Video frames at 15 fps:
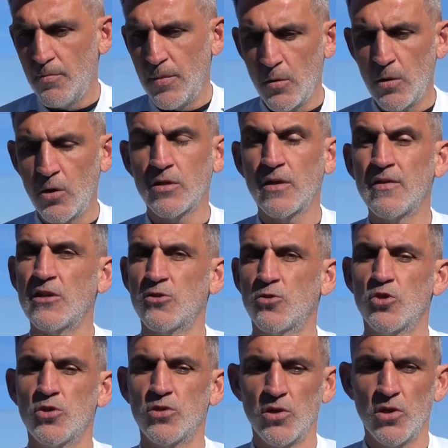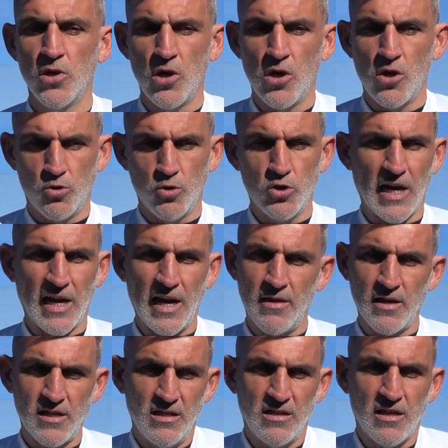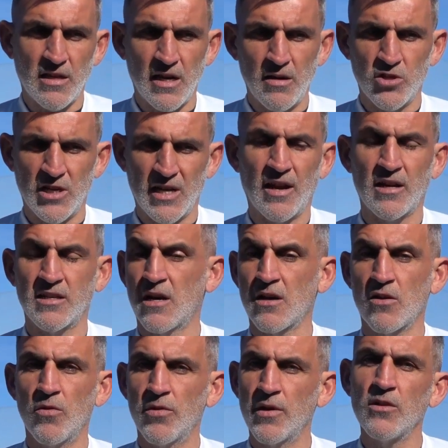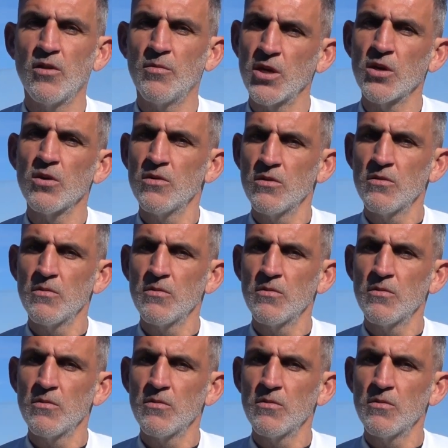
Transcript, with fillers: pero bueno, tendrá sus, sus carencias e intentaremos sacarlas a relucir el domingo.